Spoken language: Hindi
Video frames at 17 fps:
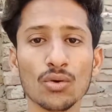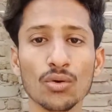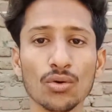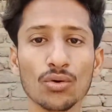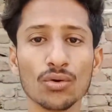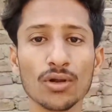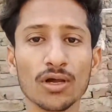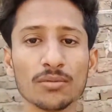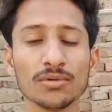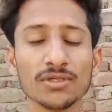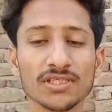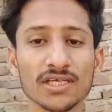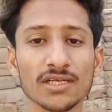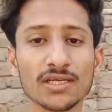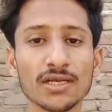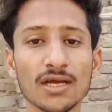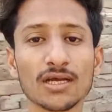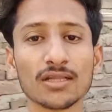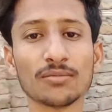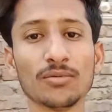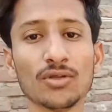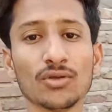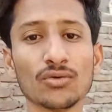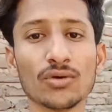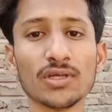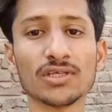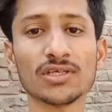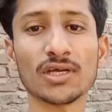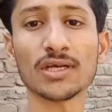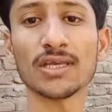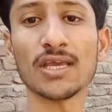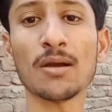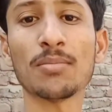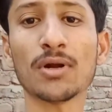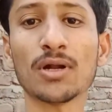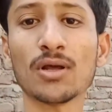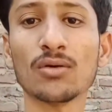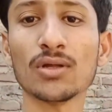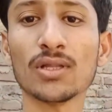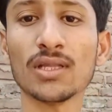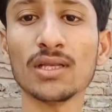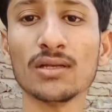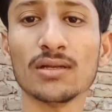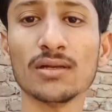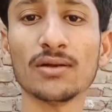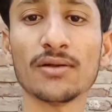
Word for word: और अभी जैन के हाथ में जो है अच्छा क्या पकड़ा हुआ जैन